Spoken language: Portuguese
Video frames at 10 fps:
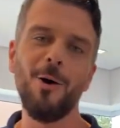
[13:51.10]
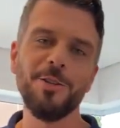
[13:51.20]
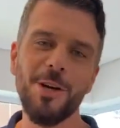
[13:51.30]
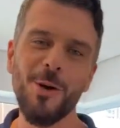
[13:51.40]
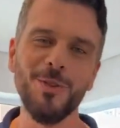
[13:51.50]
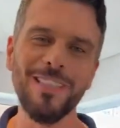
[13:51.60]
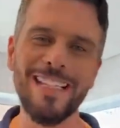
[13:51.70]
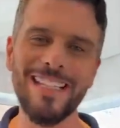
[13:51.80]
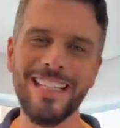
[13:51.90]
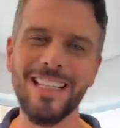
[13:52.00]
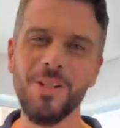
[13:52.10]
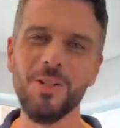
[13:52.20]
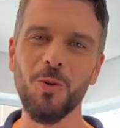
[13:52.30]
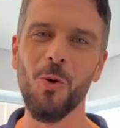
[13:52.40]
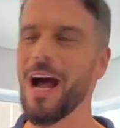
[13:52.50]
é onde acontece aquele
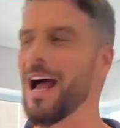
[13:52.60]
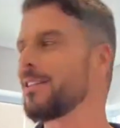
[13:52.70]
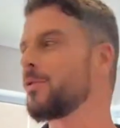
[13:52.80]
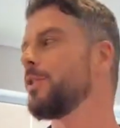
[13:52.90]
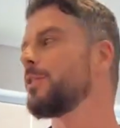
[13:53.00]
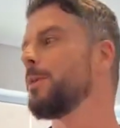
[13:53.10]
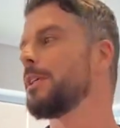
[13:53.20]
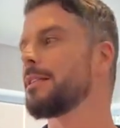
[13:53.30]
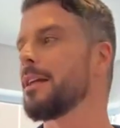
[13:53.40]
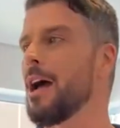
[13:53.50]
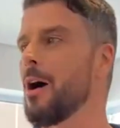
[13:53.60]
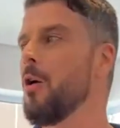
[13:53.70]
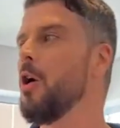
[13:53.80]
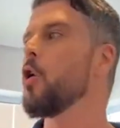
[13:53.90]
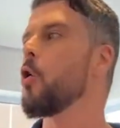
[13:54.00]
churrasco
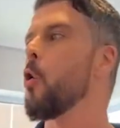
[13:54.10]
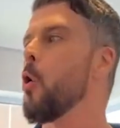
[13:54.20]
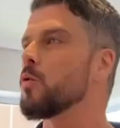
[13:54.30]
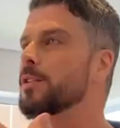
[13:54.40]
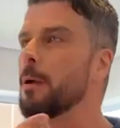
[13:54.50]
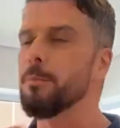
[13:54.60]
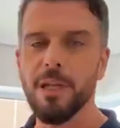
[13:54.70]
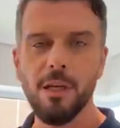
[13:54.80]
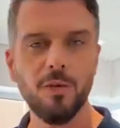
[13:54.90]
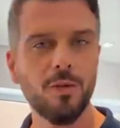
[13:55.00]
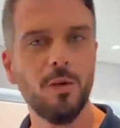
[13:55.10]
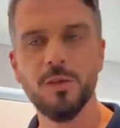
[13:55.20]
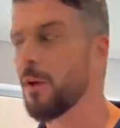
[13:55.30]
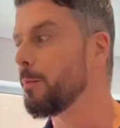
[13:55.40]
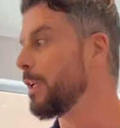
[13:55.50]
especial com os amigos,
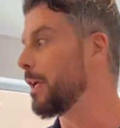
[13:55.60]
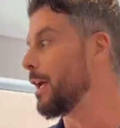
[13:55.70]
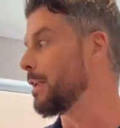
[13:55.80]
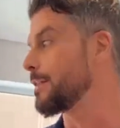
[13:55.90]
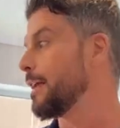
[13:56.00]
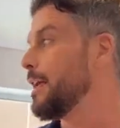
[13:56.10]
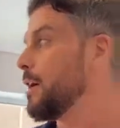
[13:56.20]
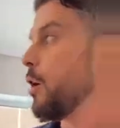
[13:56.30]
com os familiares.